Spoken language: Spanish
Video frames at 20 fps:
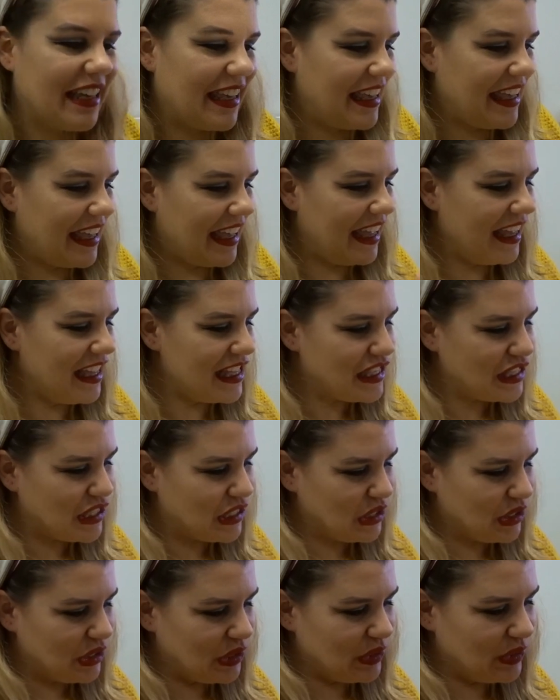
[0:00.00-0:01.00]
¡Qué
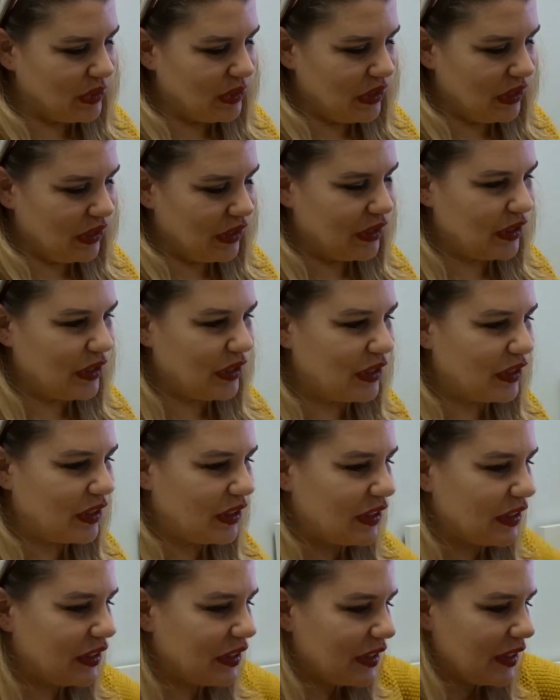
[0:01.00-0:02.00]

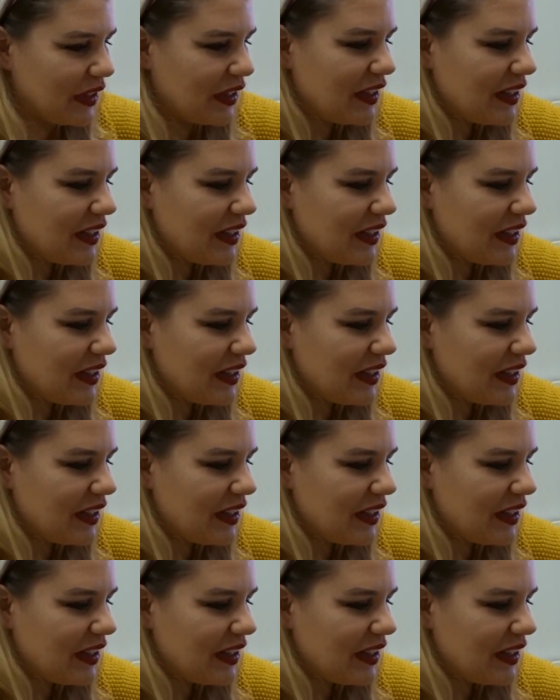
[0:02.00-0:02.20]
chulo!